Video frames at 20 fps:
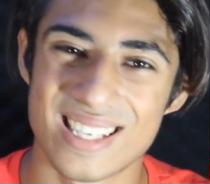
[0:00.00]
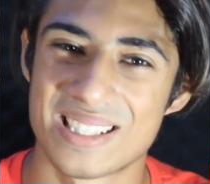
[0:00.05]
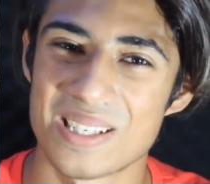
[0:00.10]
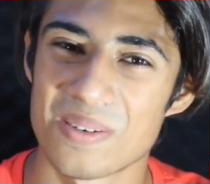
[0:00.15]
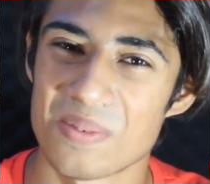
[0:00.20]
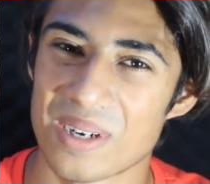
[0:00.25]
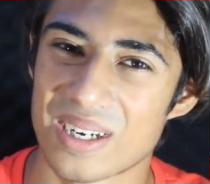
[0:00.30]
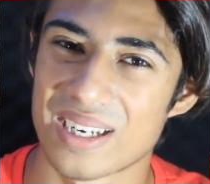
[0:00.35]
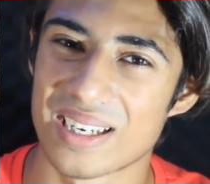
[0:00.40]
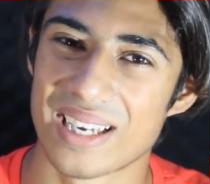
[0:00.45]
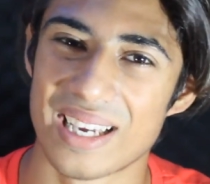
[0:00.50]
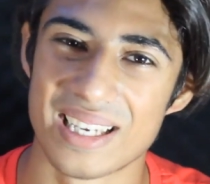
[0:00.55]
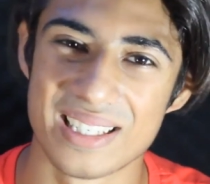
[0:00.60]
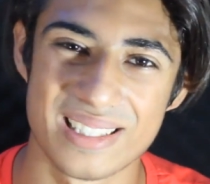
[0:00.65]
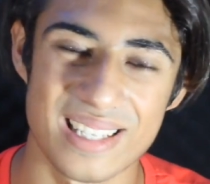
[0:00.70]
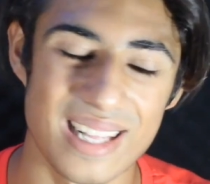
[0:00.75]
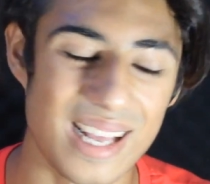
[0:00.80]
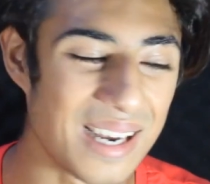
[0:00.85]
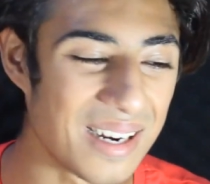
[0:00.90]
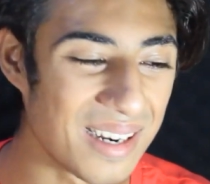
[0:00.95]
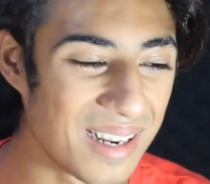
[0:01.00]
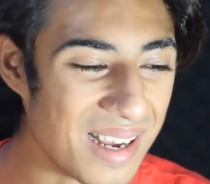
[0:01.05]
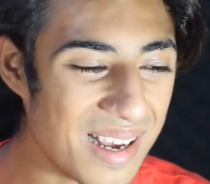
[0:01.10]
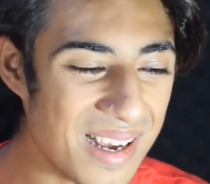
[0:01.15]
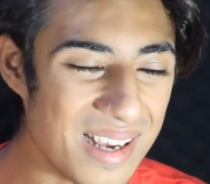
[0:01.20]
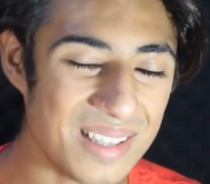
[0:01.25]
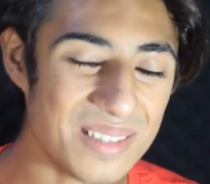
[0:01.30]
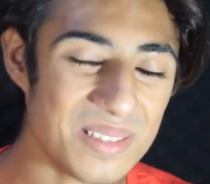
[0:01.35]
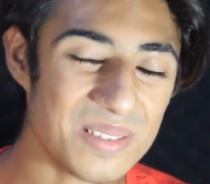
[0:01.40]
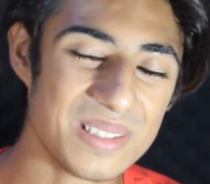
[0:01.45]
Sese bakın gençler.
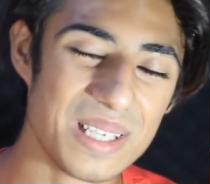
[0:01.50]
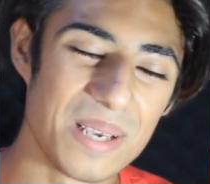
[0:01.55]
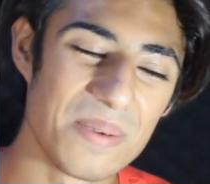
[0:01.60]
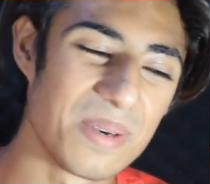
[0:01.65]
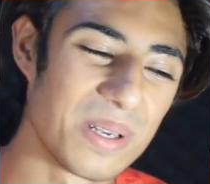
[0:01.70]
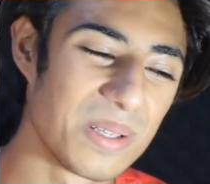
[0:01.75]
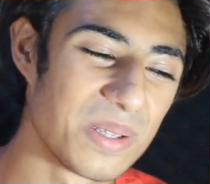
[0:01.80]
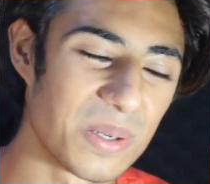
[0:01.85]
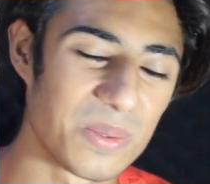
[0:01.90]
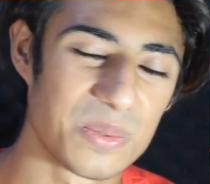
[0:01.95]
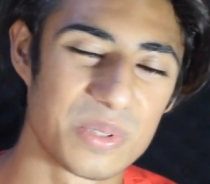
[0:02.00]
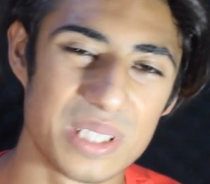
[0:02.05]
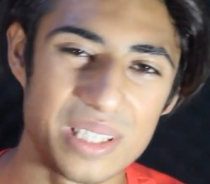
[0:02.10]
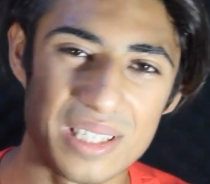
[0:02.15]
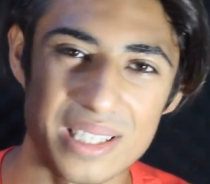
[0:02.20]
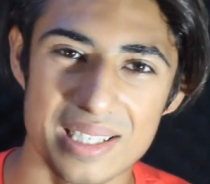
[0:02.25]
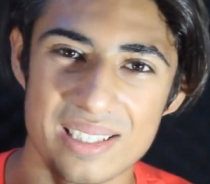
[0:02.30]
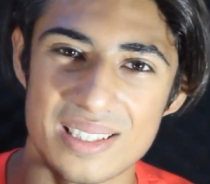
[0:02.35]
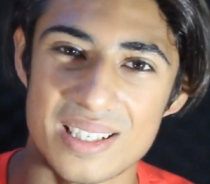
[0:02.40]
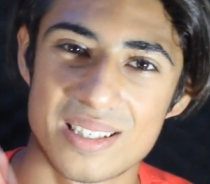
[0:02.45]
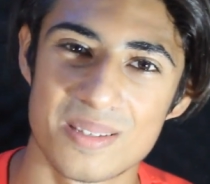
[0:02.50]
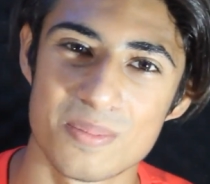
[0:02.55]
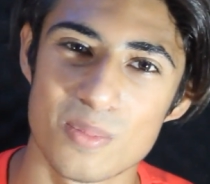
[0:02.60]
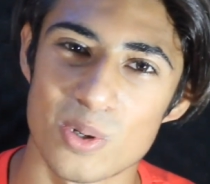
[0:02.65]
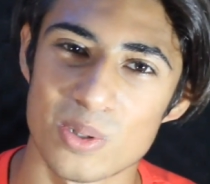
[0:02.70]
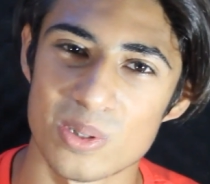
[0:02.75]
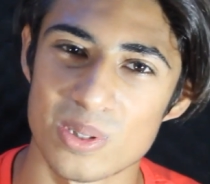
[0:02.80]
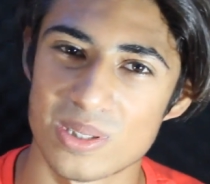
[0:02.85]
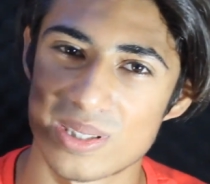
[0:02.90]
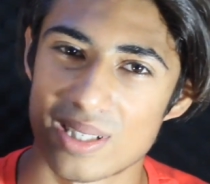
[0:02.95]
Yemin ediyorum şimdiki sesin
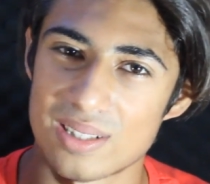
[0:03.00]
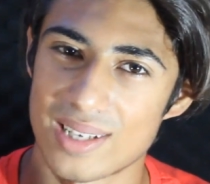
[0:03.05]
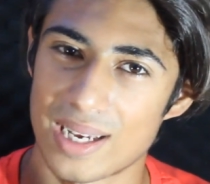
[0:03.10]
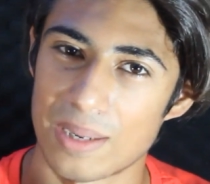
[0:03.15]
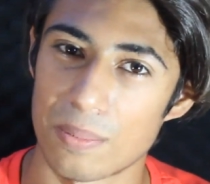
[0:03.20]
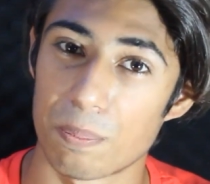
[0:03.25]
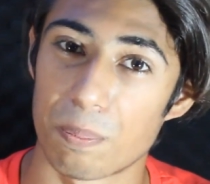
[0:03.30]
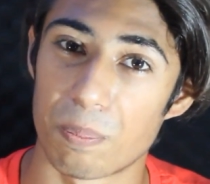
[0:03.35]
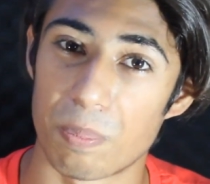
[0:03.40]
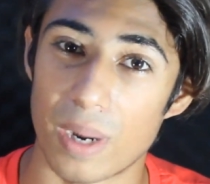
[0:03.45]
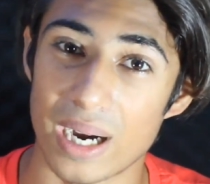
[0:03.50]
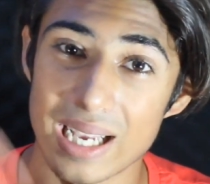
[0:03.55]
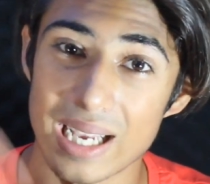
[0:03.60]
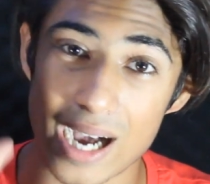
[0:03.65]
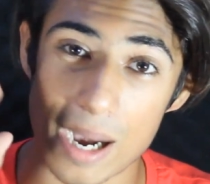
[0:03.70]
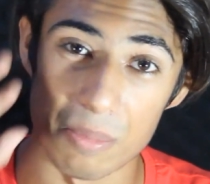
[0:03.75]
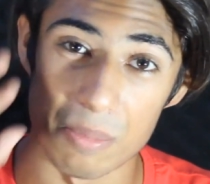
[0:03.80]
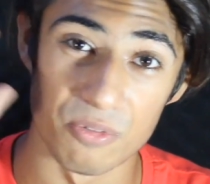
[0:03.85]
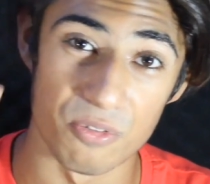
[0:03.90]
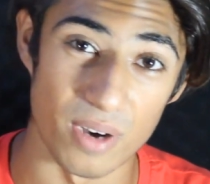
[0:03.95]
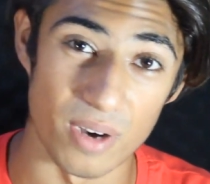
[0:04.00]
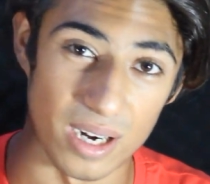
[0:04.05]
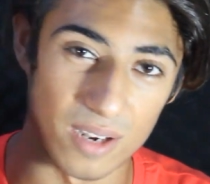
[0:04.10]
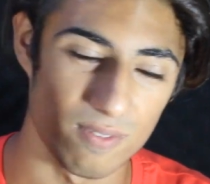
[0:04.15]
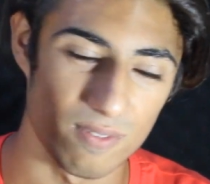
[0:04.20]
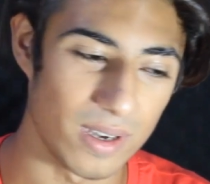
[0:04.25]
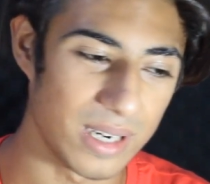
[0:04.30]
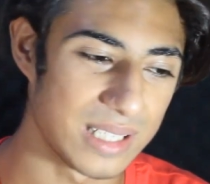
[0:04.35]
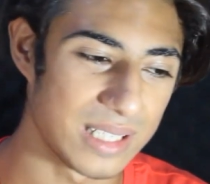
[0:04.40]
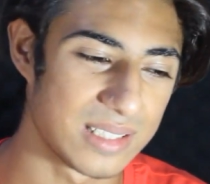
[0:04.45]
oradaki ses harbi bayağı bir
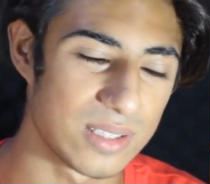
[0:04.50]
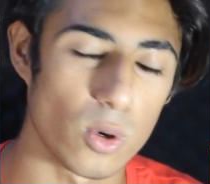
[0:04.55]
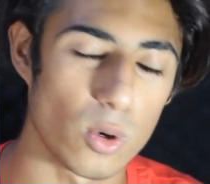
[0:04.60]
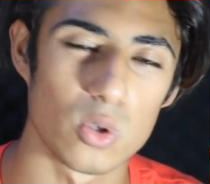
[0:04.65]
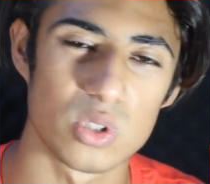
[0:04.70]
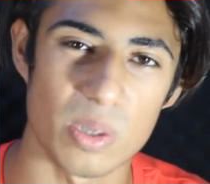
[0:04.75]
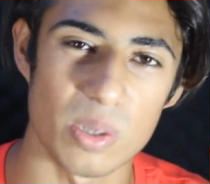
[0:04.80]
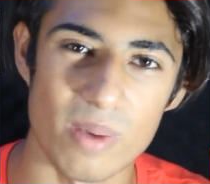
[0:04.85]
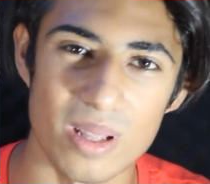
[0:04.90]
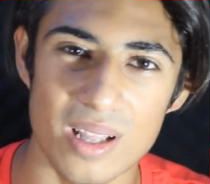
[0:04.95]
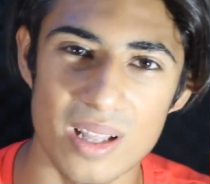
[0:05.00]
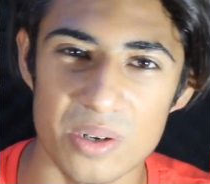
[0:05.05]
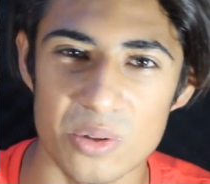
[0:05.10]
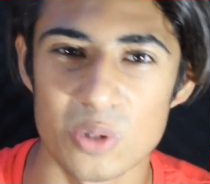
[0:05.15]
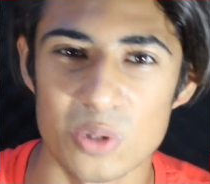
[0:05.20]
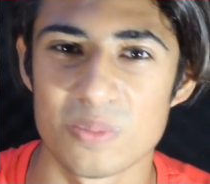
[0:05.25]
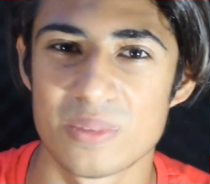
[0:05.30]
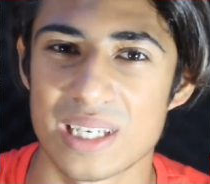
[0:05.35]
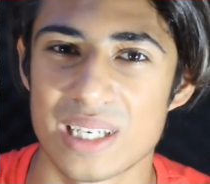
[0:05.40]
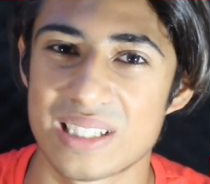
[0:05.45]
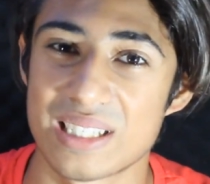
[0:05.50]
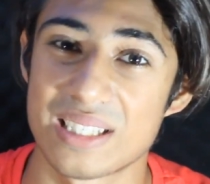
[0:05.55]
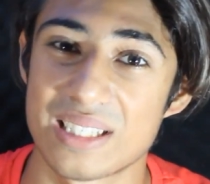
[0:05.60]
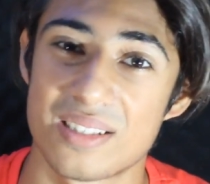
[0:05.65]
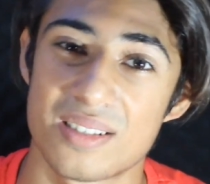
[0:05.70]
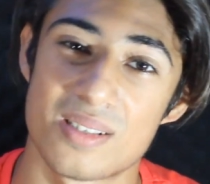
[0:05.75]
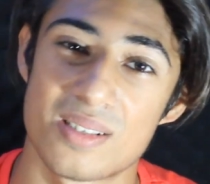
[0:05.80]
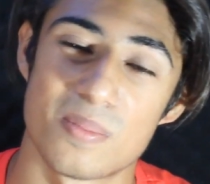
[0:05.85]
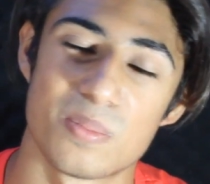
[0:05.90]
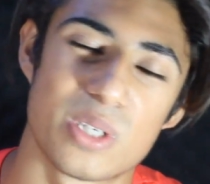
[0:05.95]
fark var. Eski, o zamanlar dedim keşke
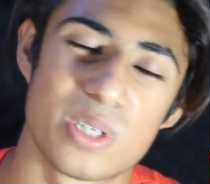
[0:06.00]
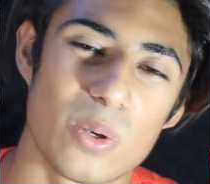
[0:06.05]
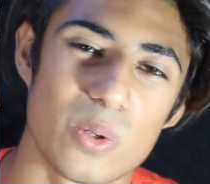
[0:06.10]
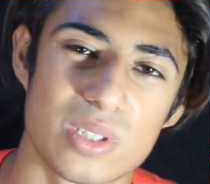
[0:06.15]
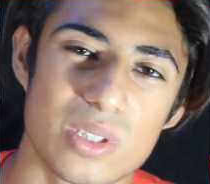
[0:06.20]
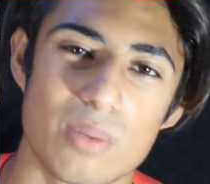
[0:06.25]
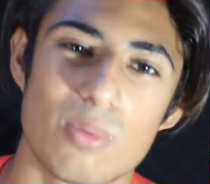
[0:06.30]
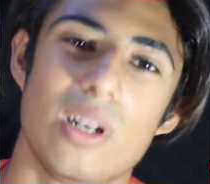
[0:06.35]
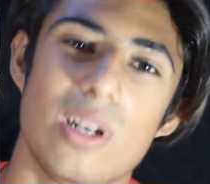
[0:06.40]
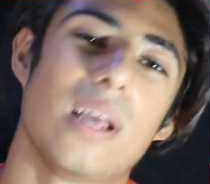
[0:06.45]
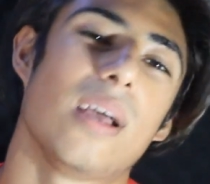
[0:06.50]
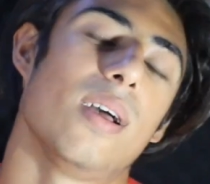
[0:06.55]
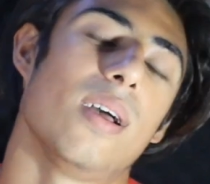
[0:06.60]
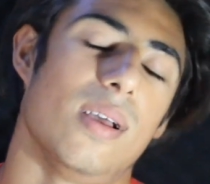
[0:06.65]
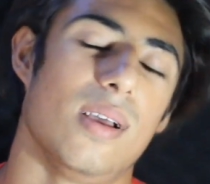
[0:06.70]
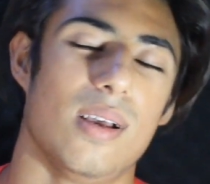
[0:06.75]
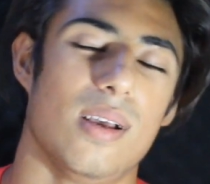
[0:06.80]
sesim şey olsa böyle.